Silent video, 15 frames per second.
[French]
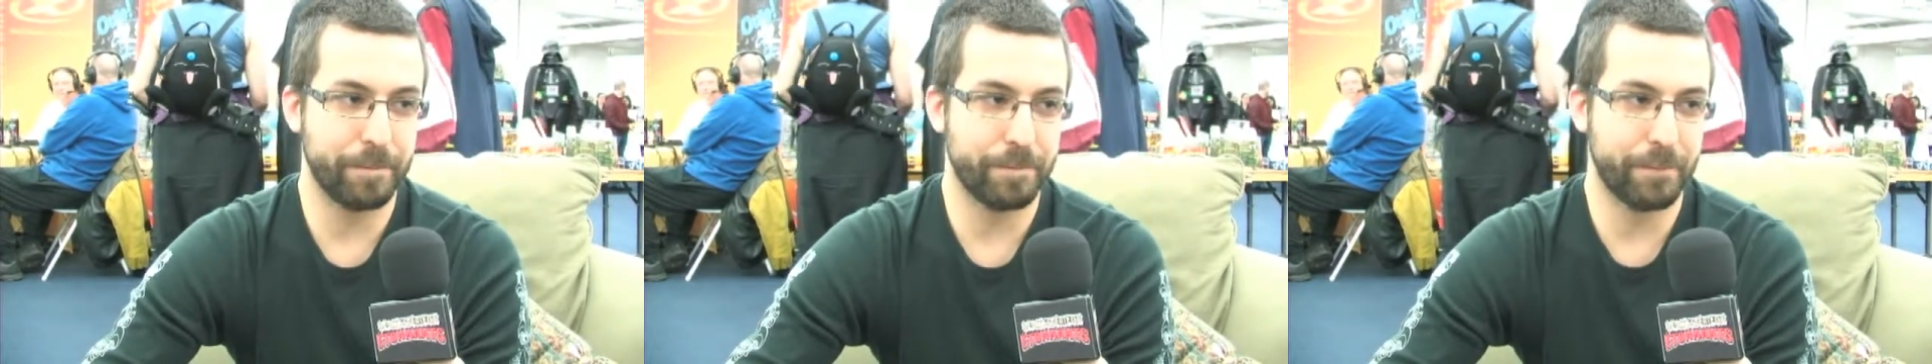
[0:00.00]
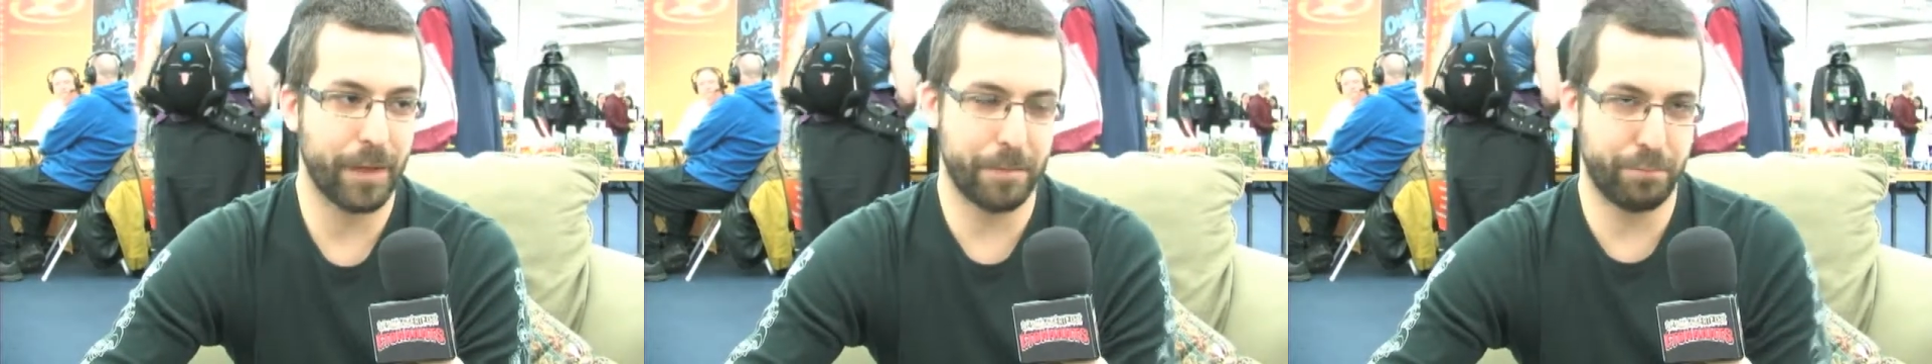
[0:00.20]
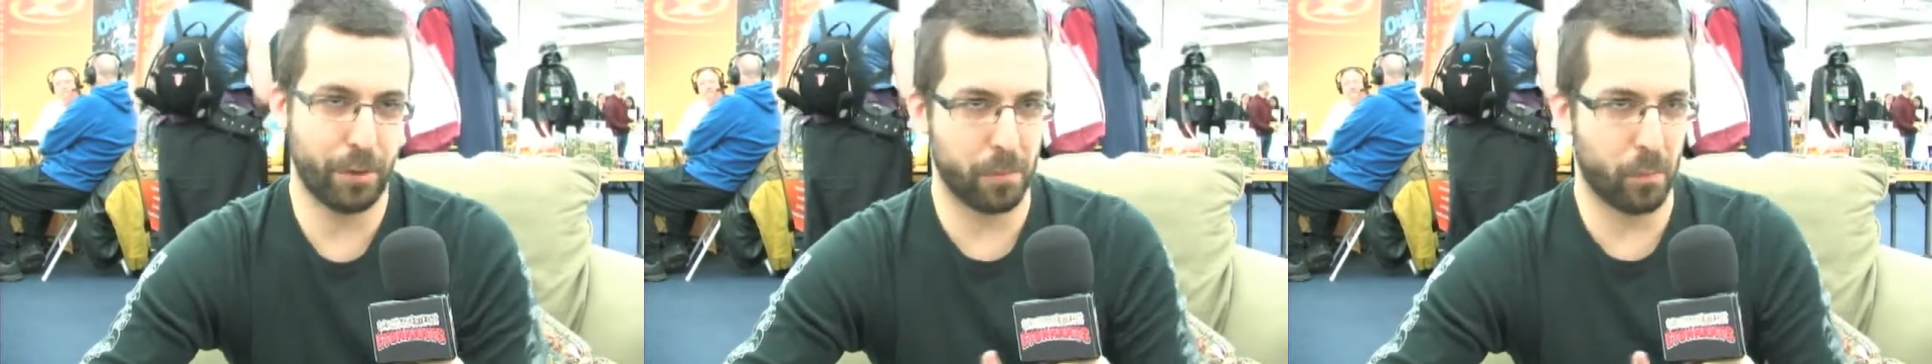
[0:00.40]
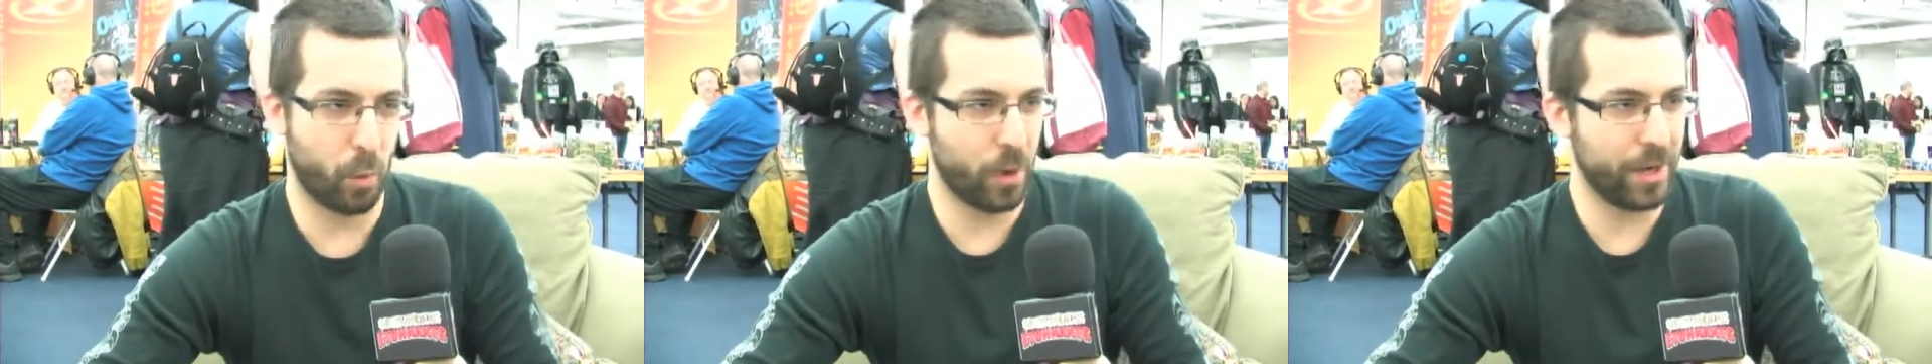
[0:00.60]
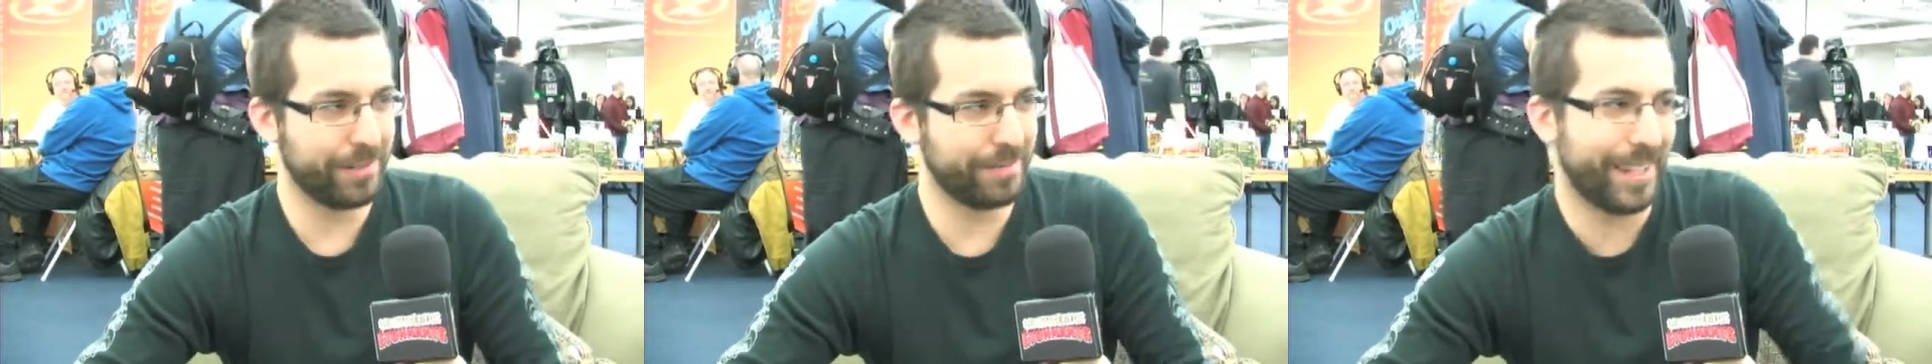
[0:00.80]
Ben, pas
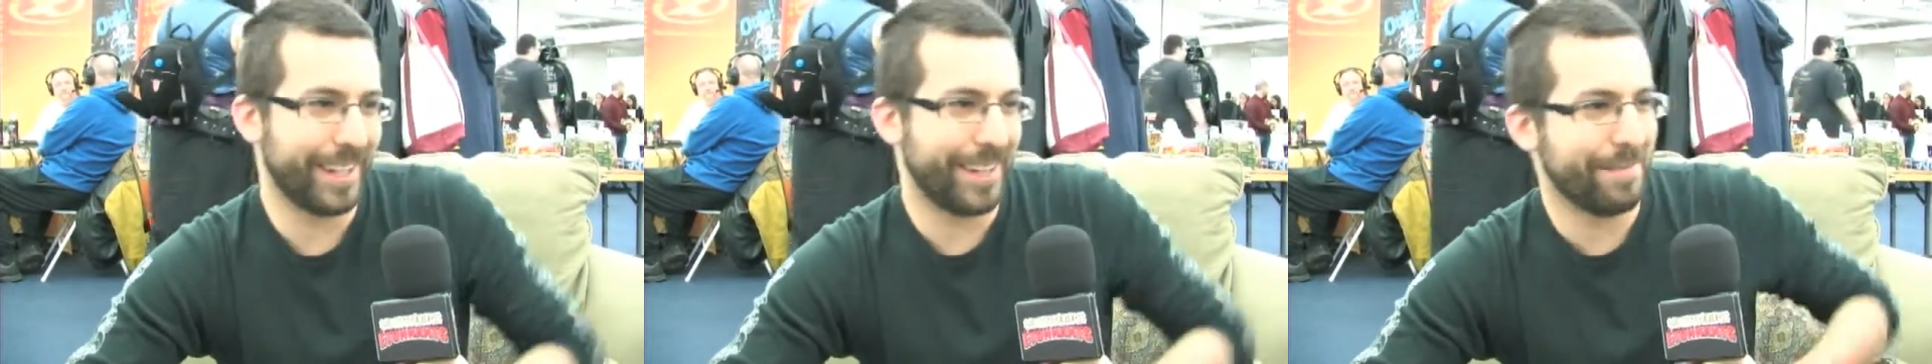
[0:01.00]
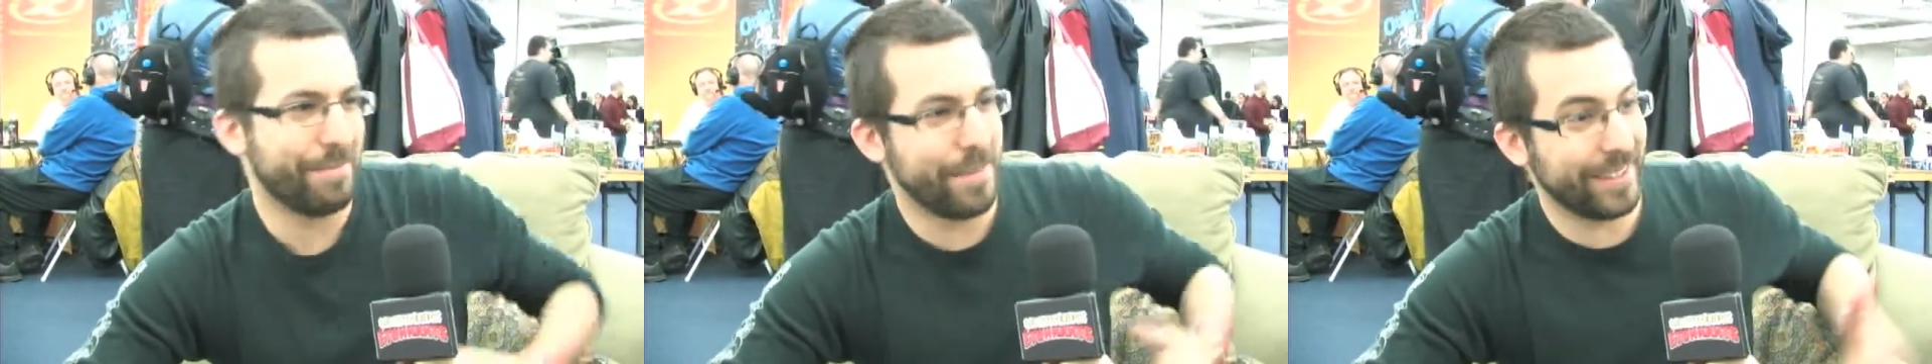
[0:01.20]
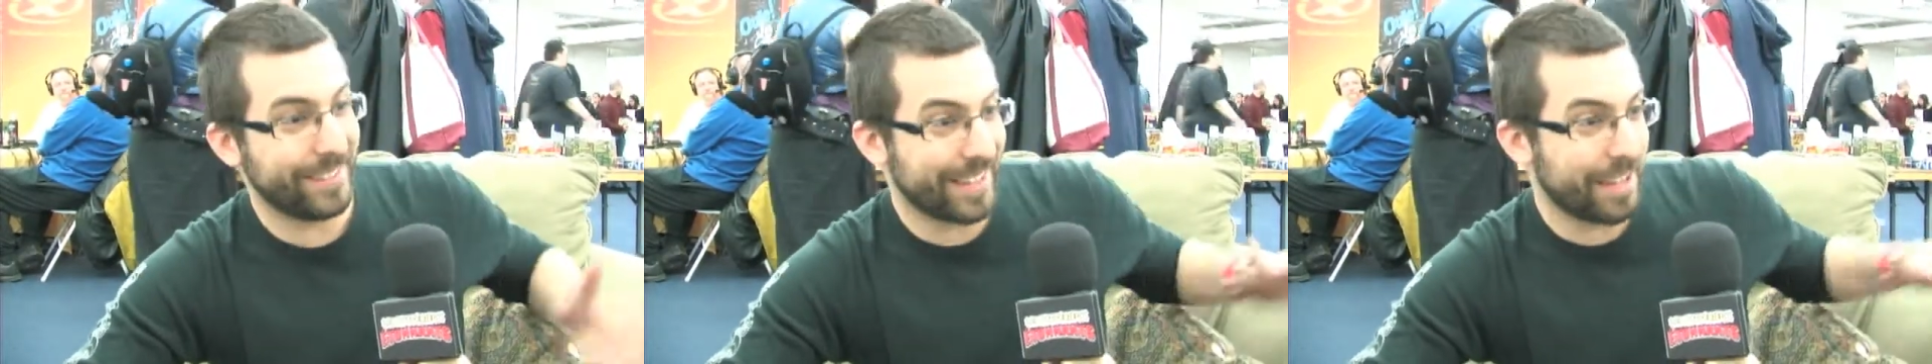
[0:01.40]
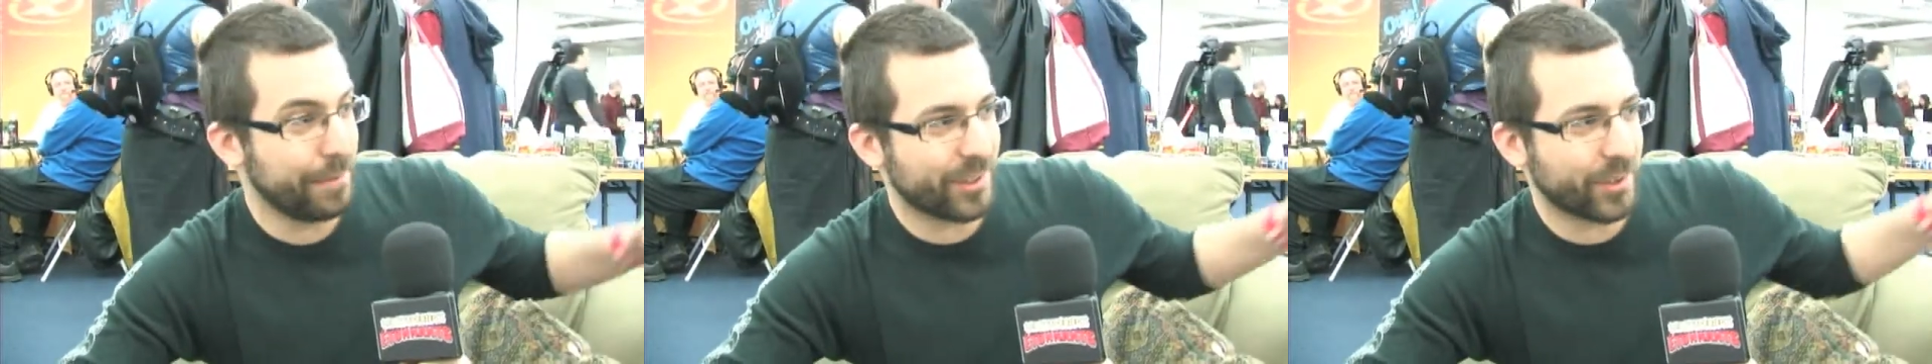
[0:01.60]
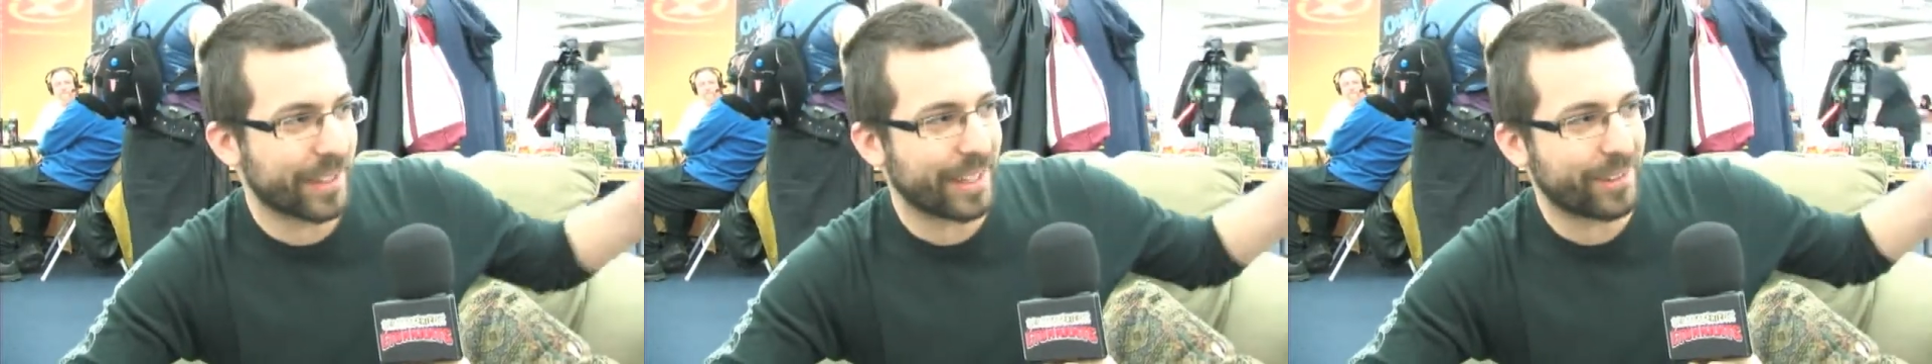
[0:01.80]
moi, mais mes amis sont à